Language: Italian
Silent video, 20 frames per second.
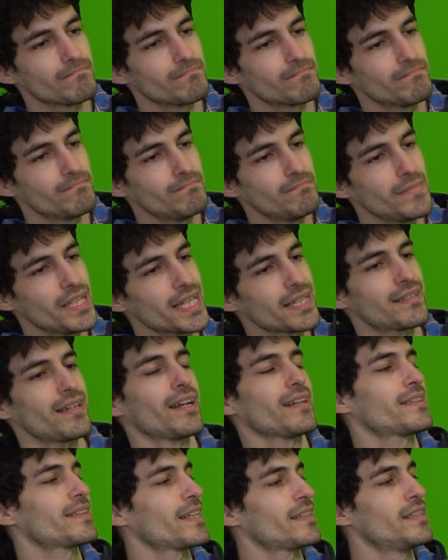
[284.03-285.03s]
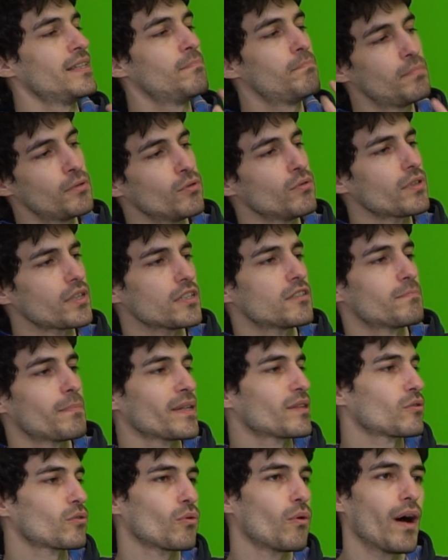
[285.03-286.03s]
mi esalta di più
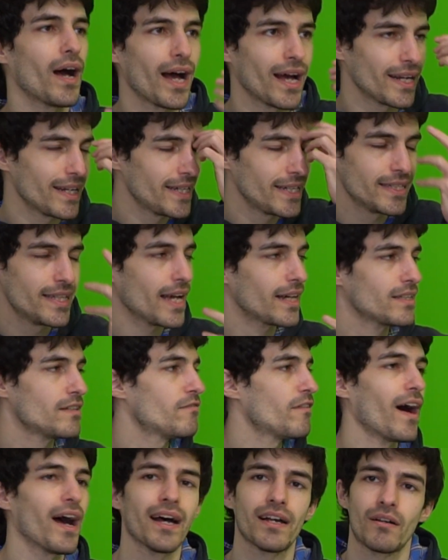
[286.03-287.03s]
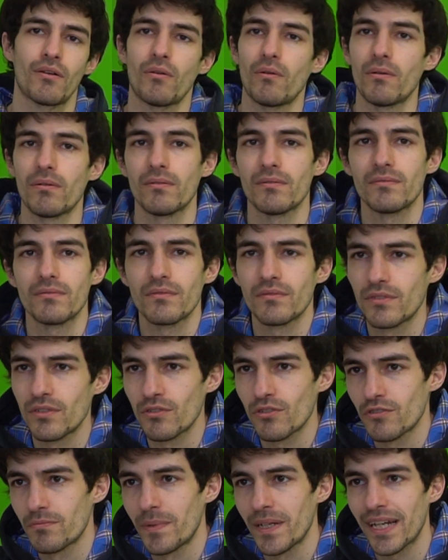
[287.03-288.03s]
rispetto all'idea di farlo, non ti
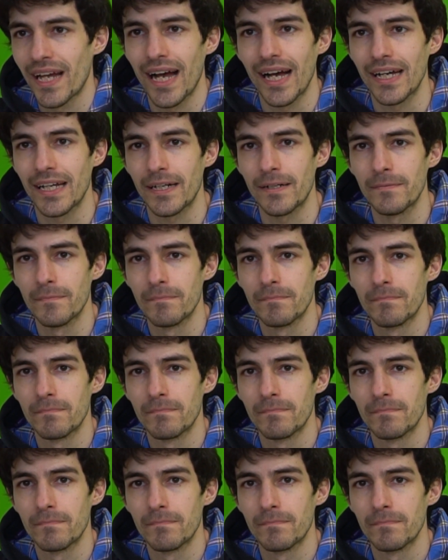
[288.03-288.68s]
so spiegare.